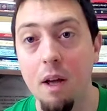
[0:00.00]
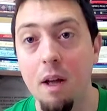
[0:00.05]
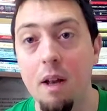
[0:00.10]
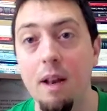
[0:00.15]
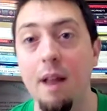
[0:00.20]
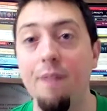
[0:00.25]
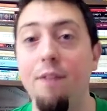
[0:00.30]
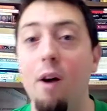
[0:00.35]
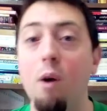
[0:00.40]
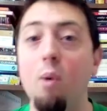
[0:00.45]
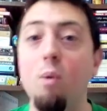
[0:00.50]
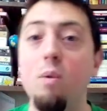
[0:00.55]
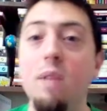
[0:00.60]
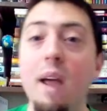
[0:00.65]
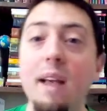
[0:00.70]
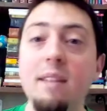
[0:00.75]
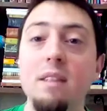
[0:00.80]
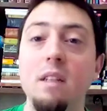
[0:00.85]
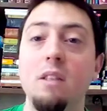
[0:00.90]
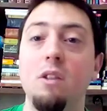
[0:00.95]
Las
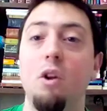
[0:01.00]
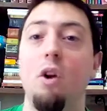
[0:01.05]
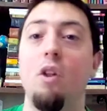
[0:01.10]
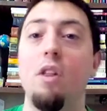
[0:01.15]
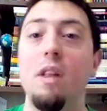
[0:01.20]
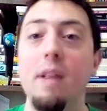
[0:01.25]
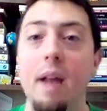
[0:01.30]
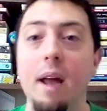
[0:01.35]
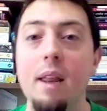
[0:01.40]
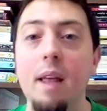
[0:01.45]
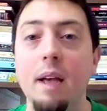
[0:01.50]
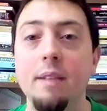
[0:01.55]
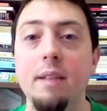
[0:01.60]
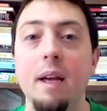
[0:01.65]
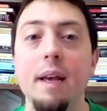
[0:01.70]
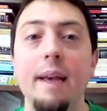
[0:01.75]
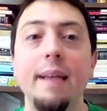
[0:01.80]
facultades extraordinarias